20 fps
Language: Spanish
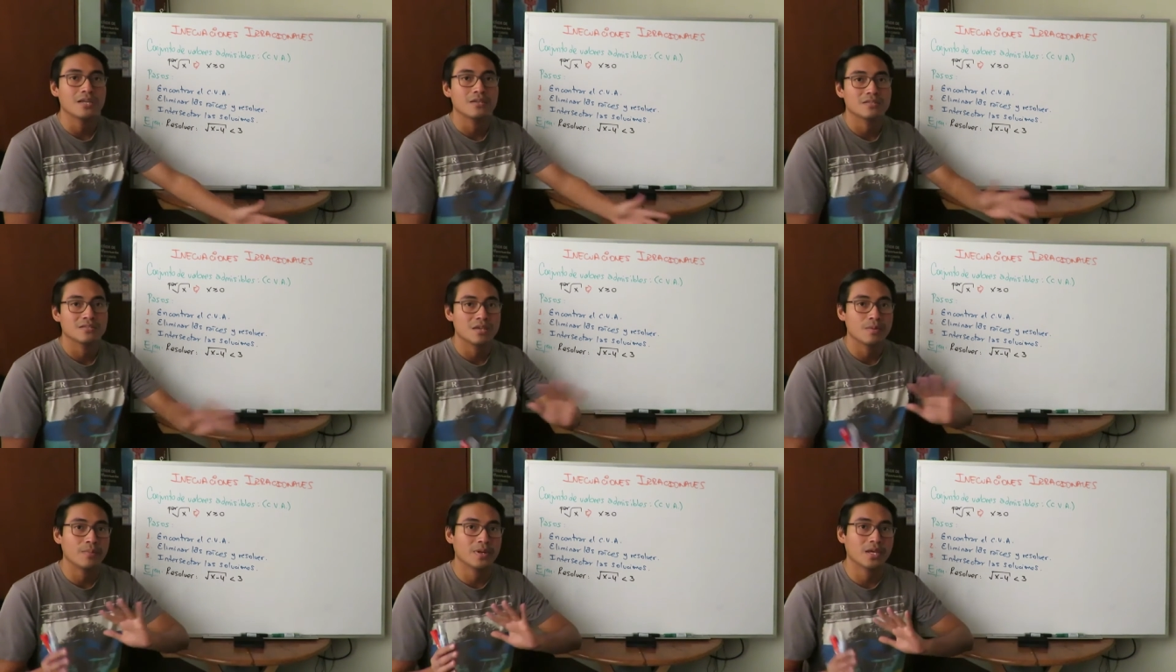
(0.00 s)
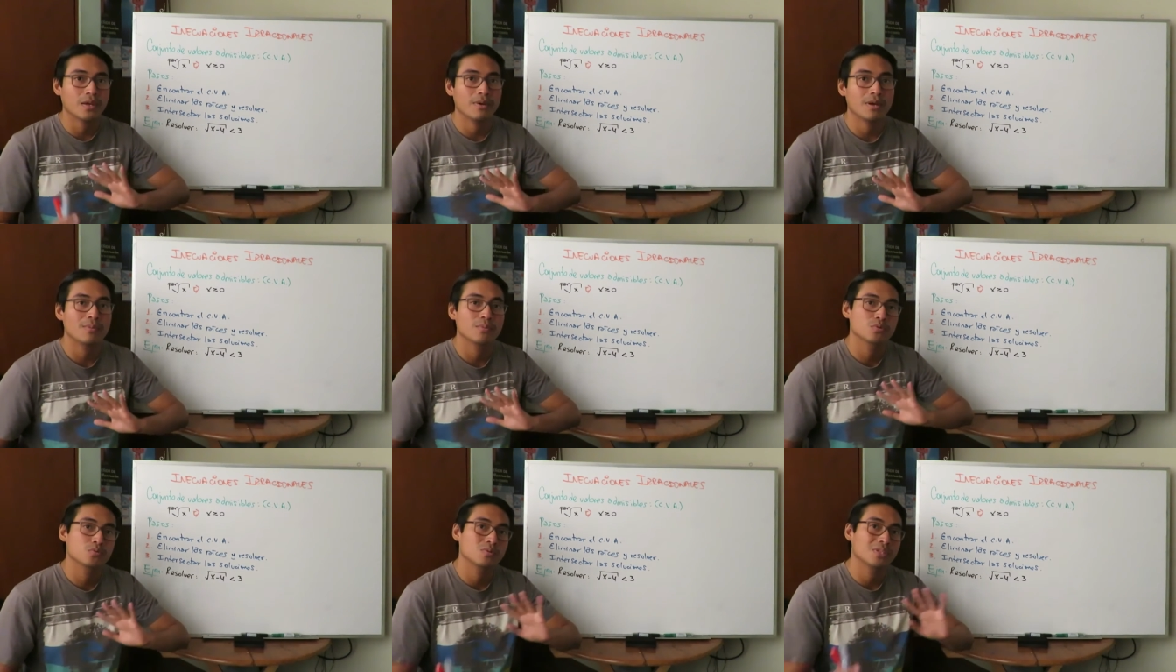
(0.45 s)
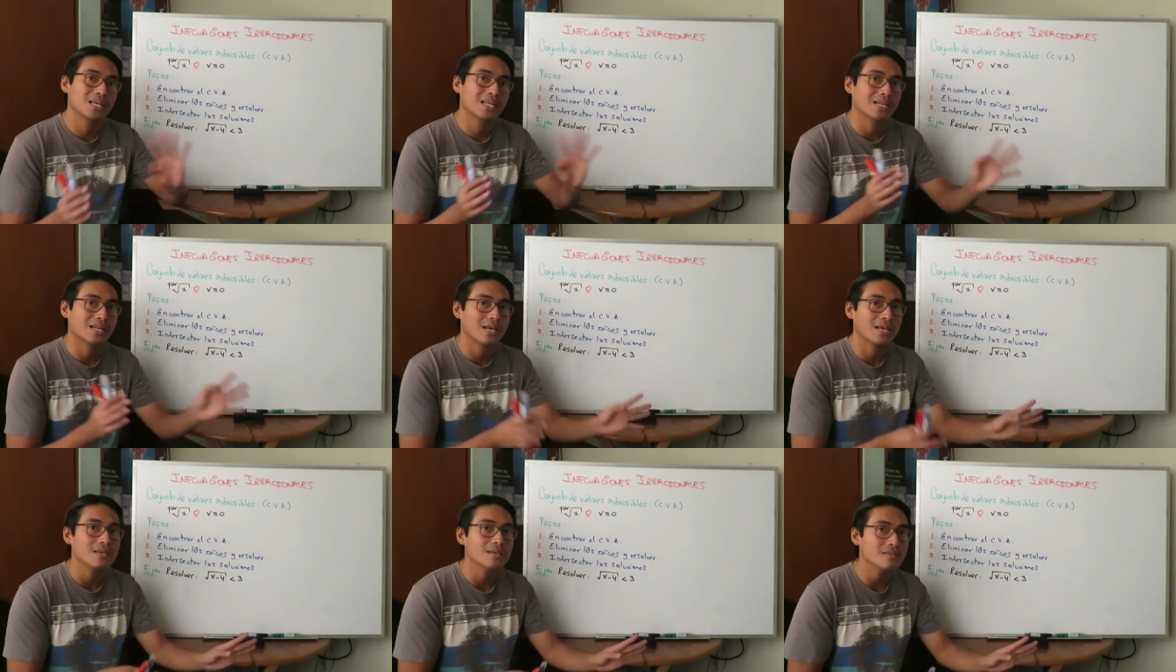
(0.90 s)
Siempre que veamos una
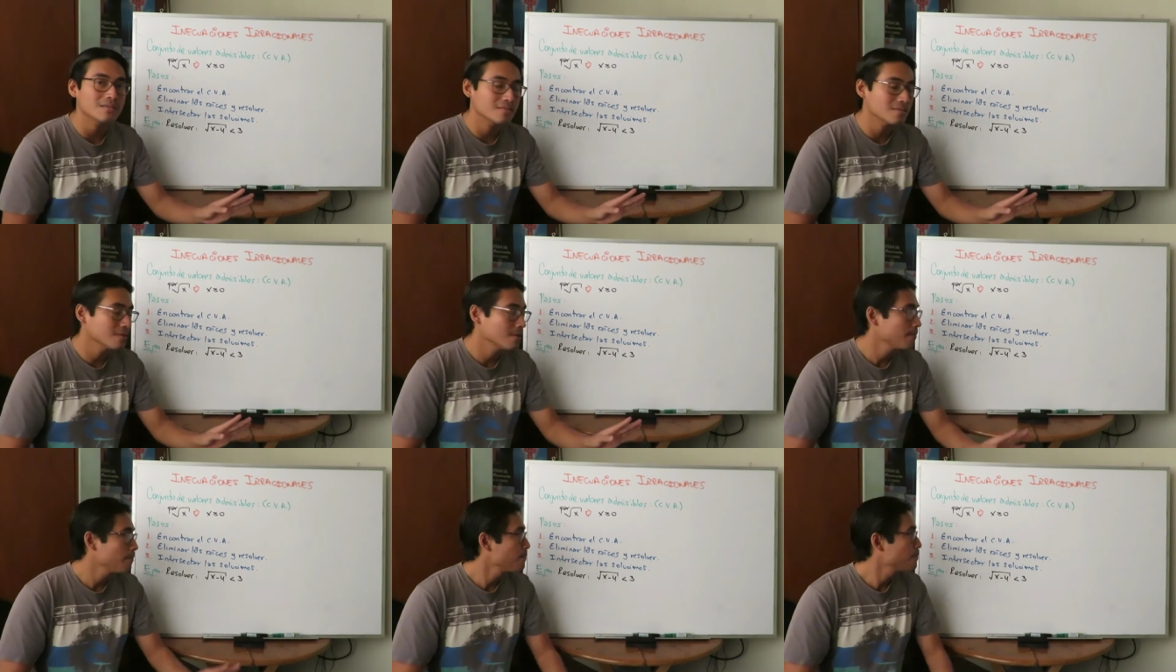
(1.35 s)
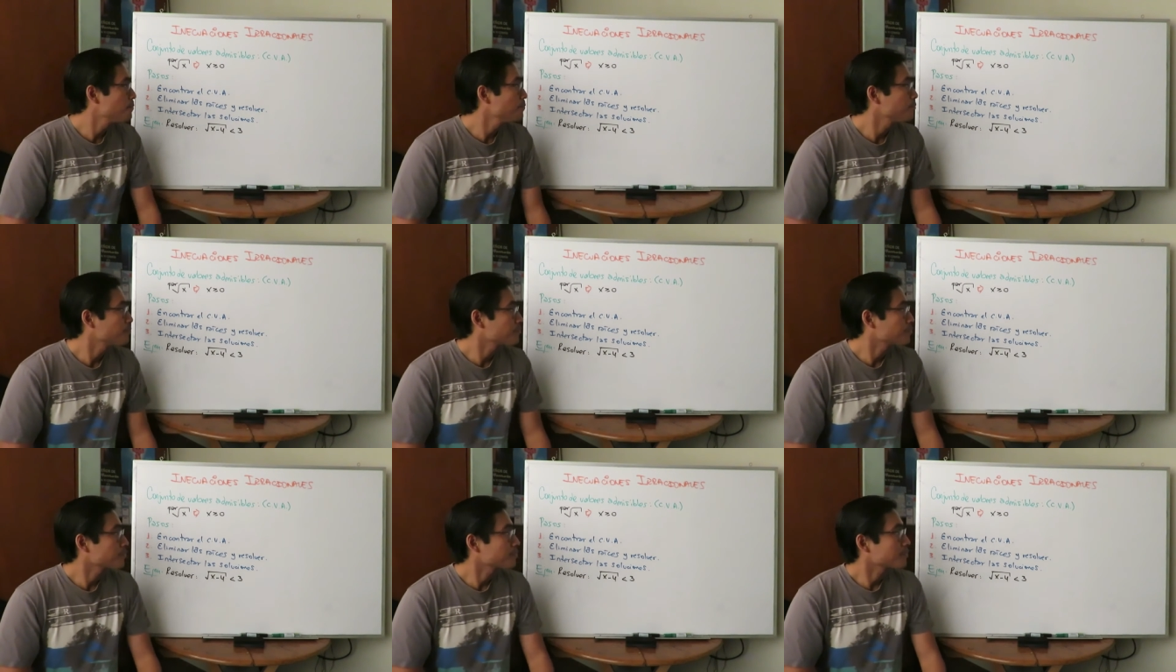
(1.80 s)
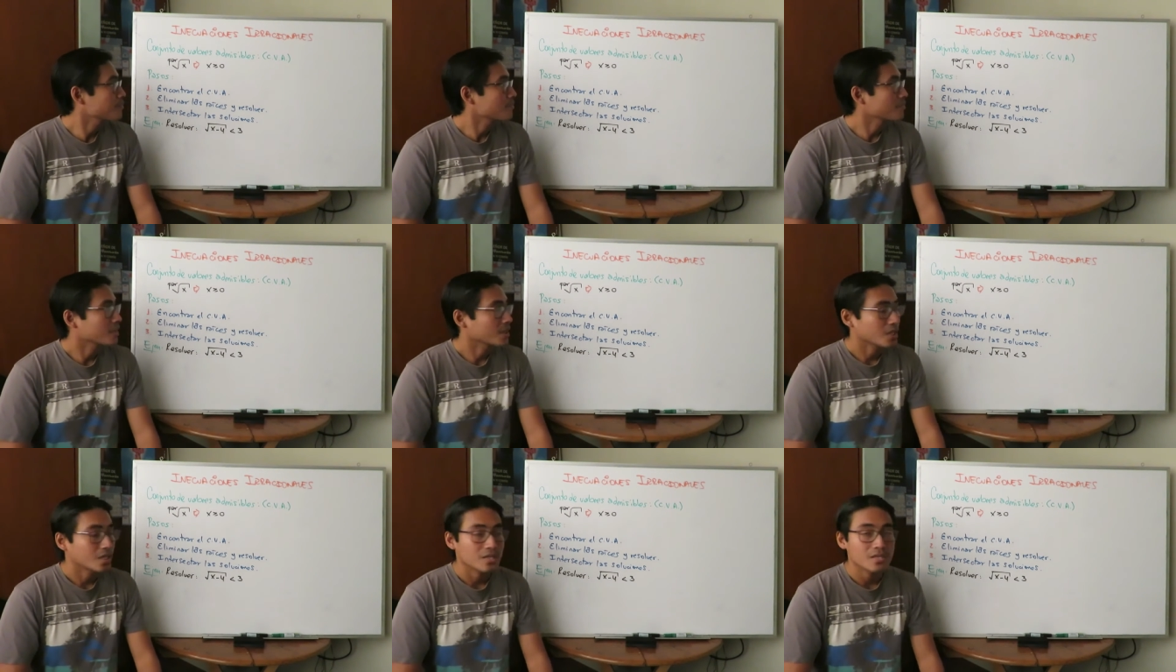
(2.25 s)
raíz
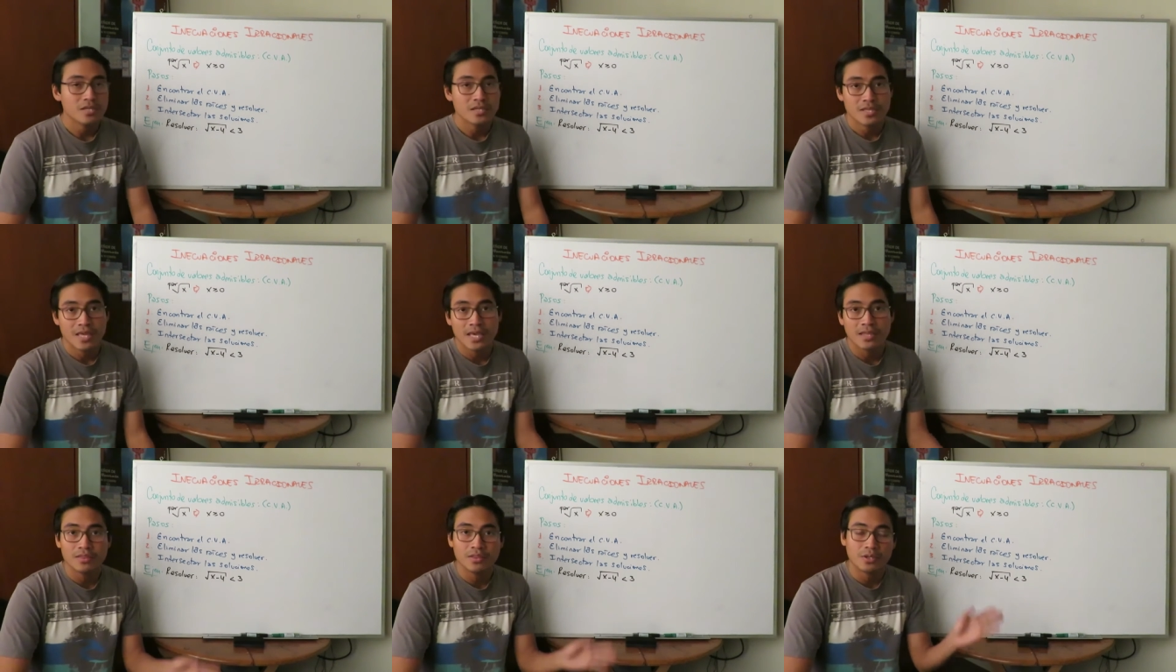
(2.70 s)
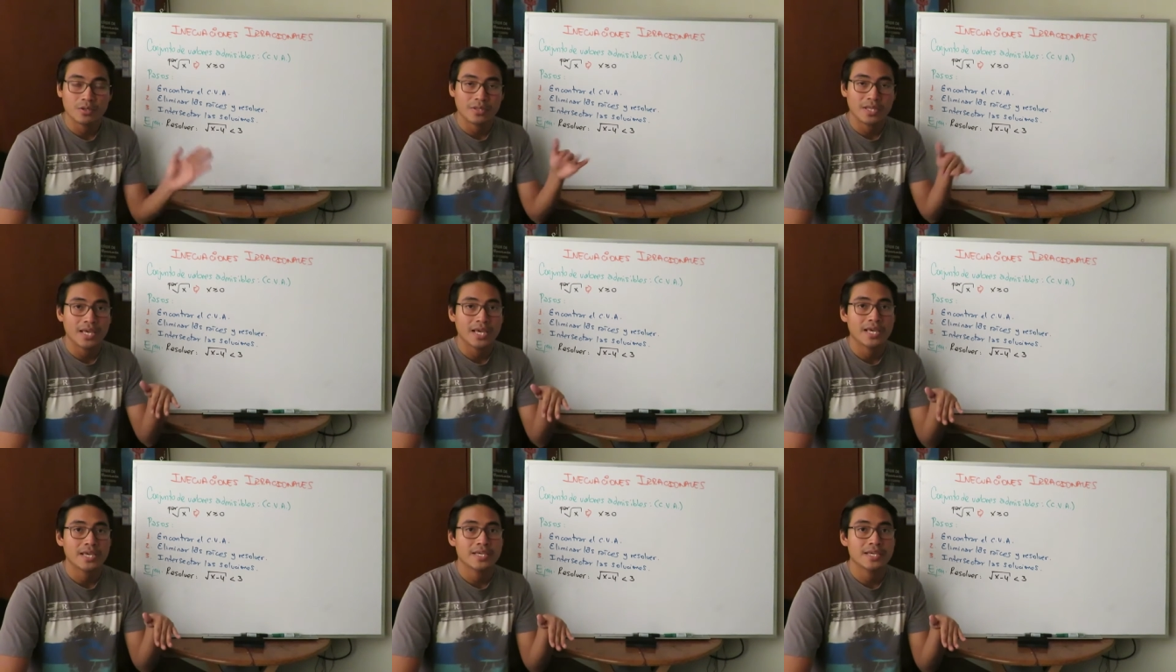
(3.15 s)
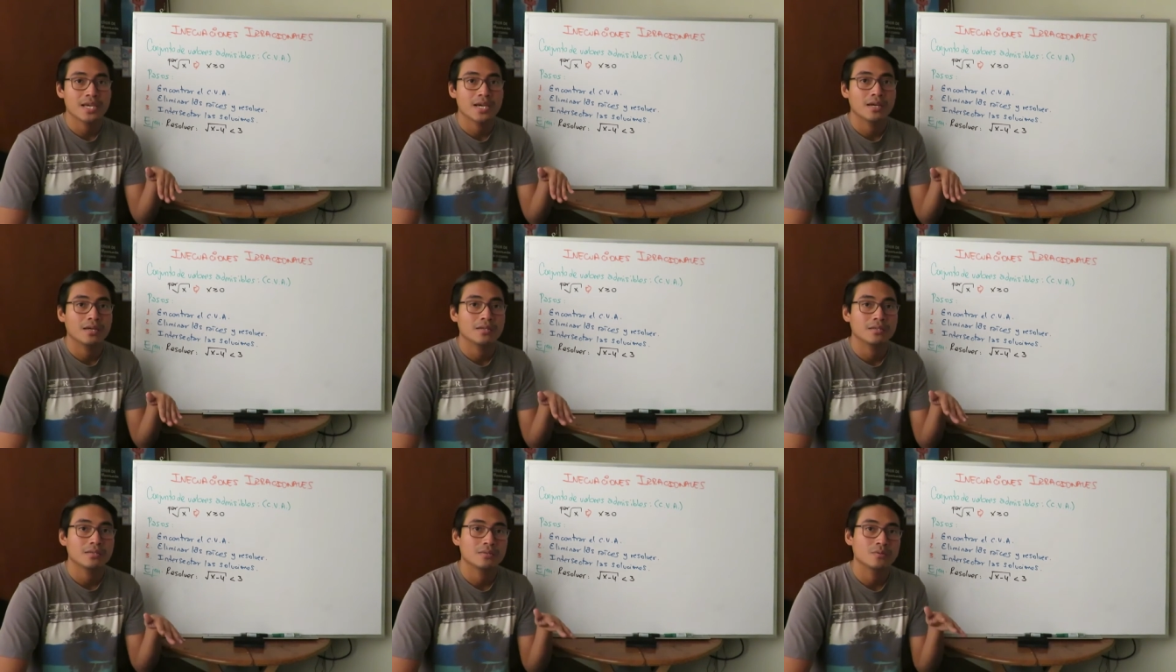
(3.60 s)
y dentro de
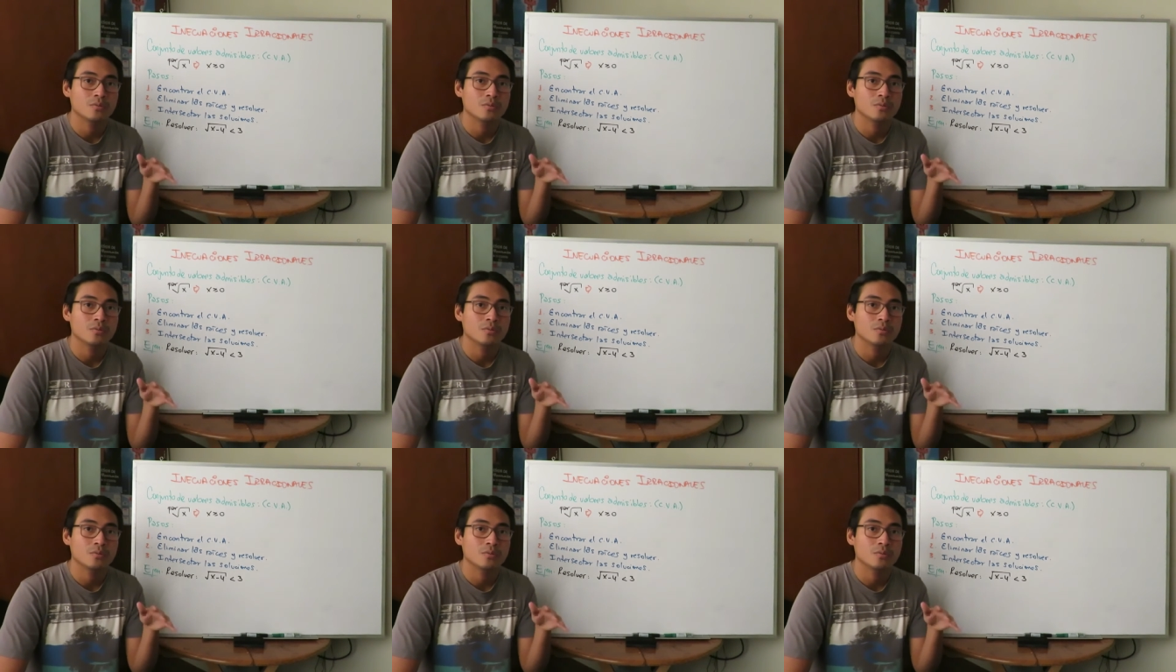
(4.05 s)
ella